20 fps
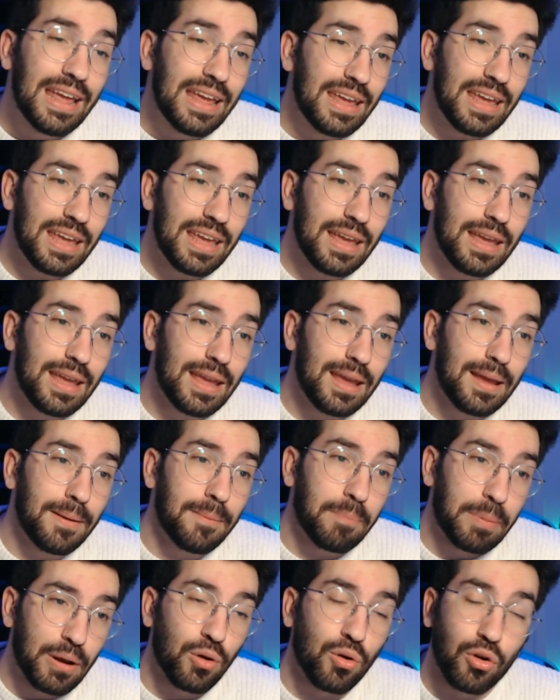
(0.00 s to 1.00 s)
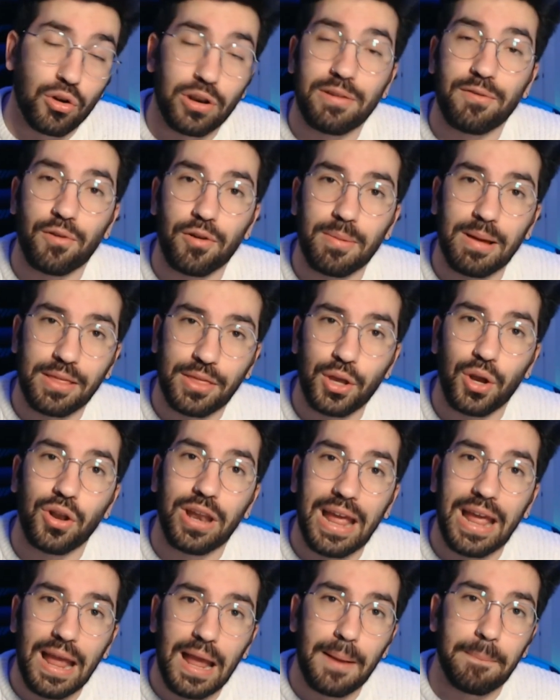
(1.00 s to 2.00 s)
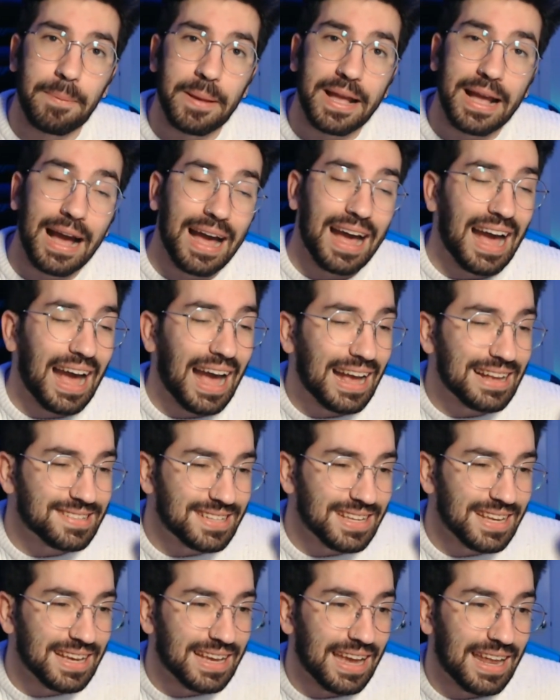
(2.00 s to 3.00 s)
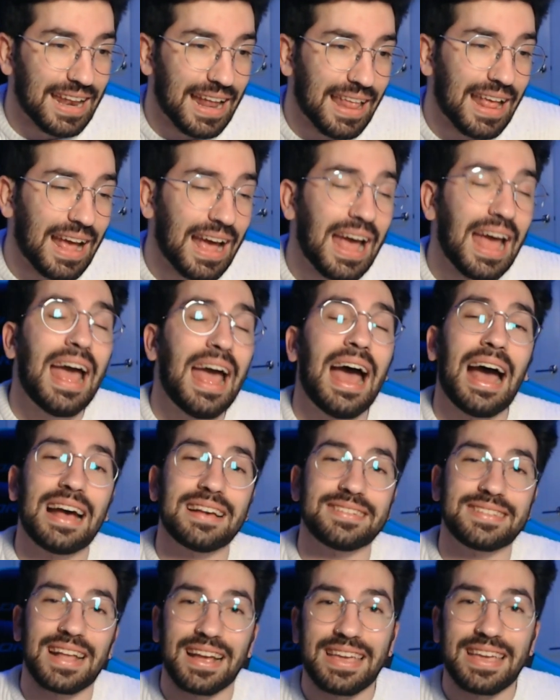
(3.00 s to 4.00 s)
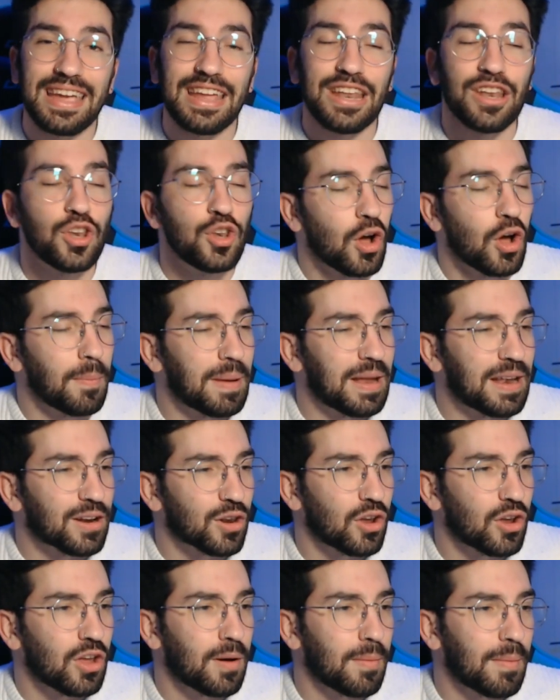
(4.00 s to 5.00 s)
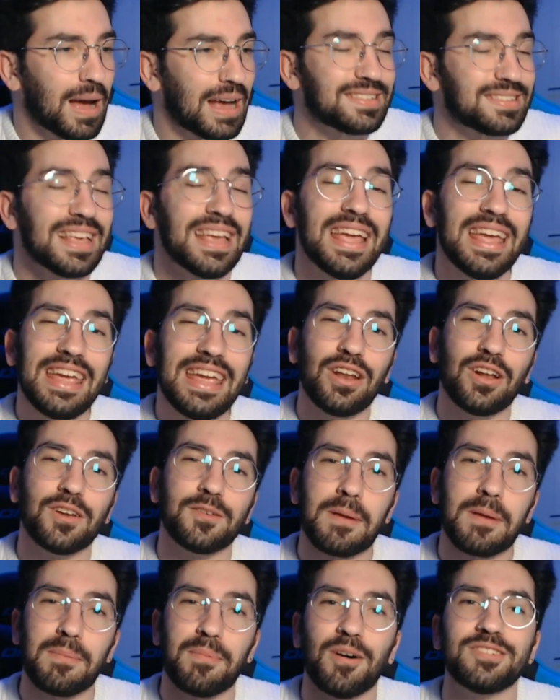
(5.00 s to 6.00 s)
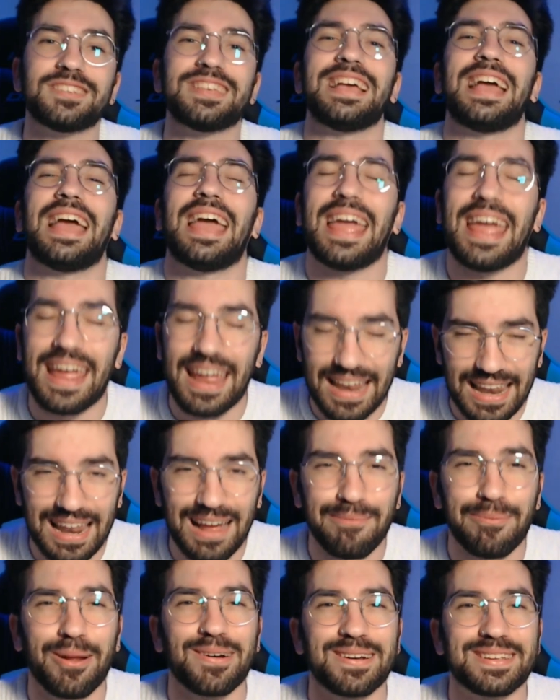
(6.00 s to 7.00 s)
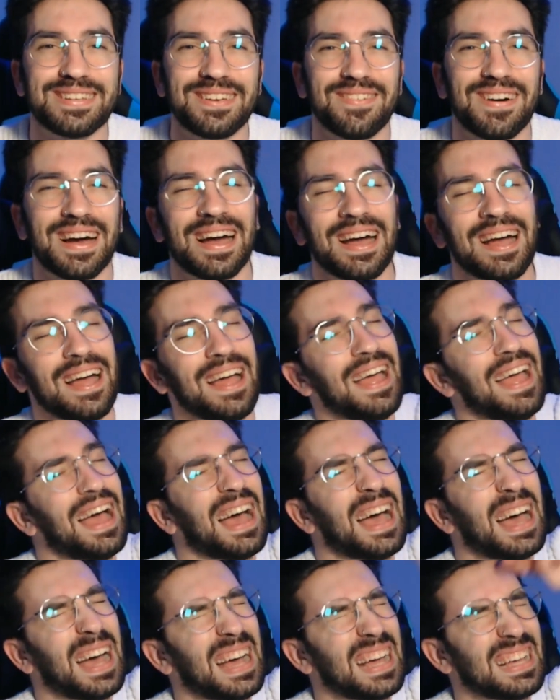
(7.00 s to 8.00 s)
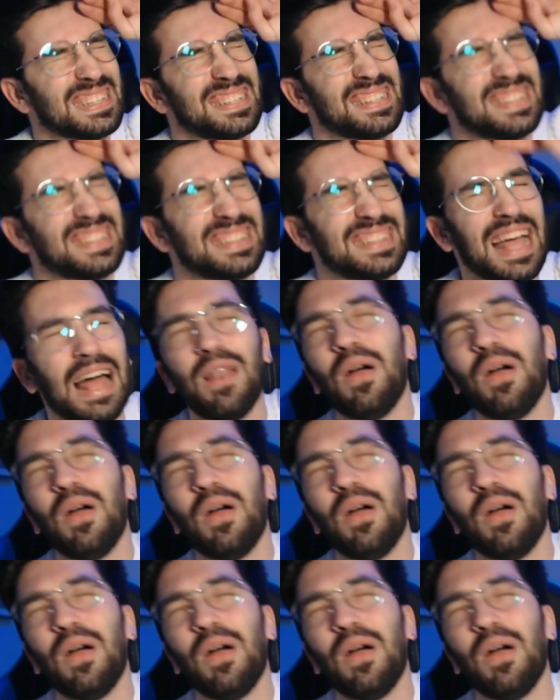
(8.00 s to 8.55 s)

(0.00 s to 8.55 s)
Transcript: y pero con información épica. Así que nada, hasta aquí no me enrollo más y nos vemos en la próxima. ¡Hasta